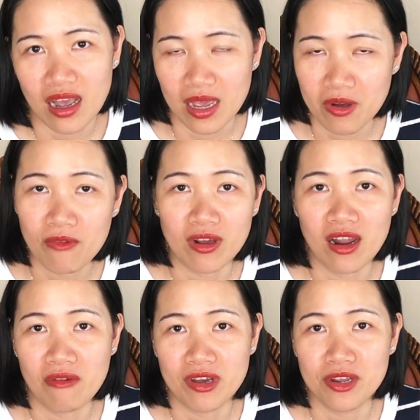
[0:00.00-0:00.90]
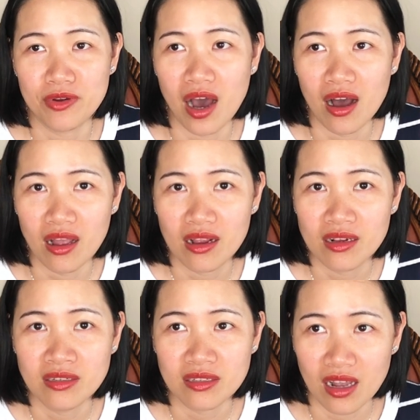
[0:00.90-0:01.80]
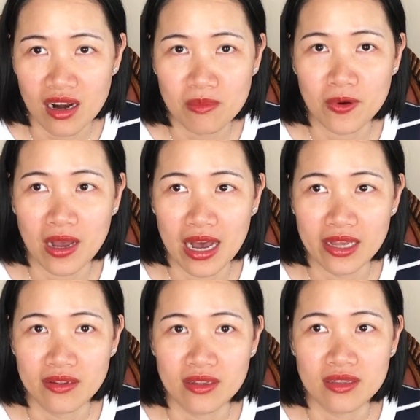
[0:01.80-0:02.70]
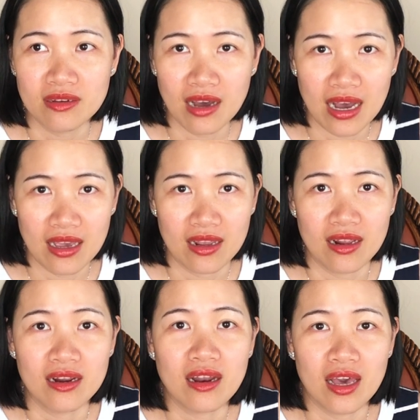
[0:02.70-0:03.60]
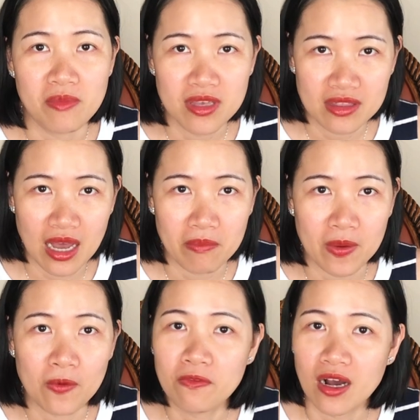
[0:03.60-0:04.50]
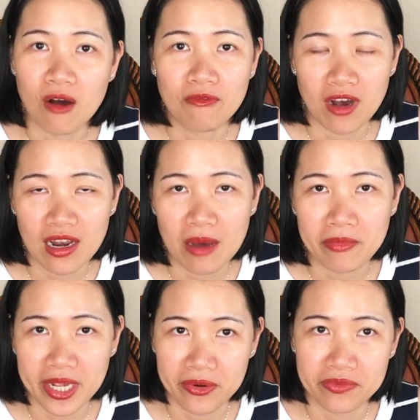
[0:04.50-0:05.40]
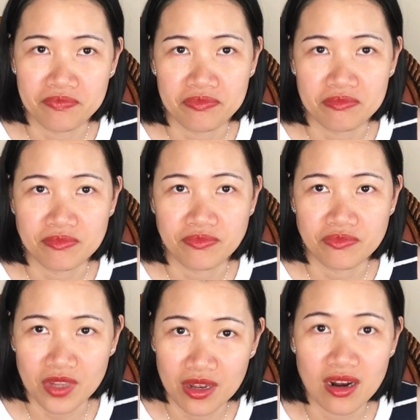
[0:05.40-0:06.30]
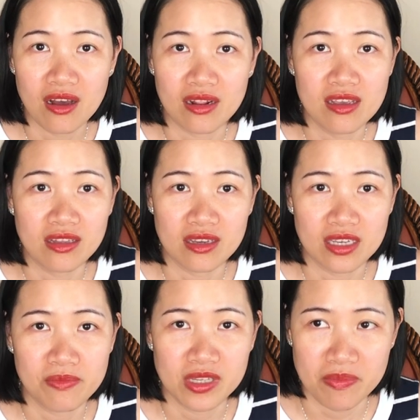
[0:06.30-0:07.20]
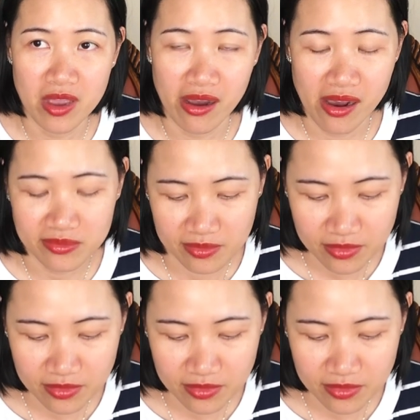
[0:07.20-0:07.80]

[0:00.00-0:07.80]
em không phải lo về điều đó đó là một cái thứ hai là em yên tâm em cũng phải không phải làm neo nên đó là lý do tại sao mình chấp nhận á